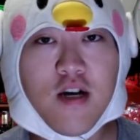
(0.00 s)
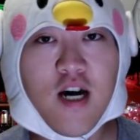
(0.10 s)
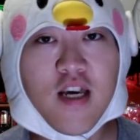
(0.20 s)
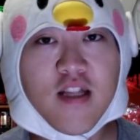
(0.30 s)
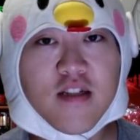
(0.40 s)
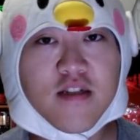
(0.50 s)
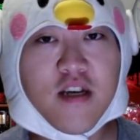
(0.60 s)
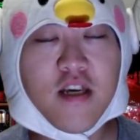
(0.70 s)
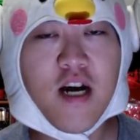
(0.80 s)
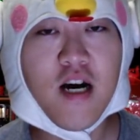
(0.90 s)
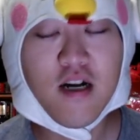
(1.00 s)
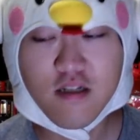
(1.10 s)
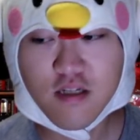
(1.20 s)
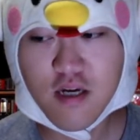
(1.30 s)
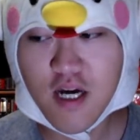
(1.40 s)
配達先が
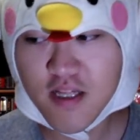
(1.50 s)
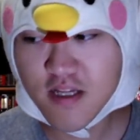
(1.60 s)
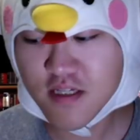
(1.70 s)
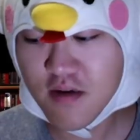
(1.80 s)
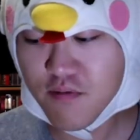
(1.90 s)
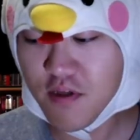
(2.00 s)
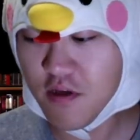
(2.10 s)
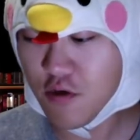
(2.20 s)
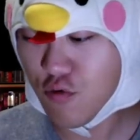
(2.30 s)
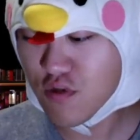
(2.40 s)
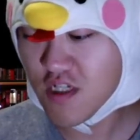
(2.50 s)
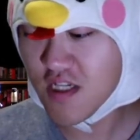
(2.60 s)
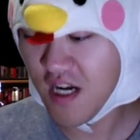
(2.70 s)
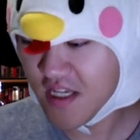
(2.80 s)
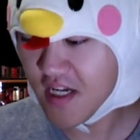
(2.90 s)
配達アプリに表示
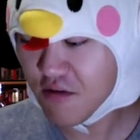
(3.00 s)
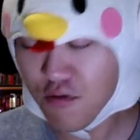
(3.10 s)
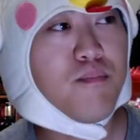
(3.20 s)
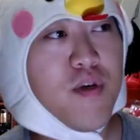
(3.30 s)
されないと。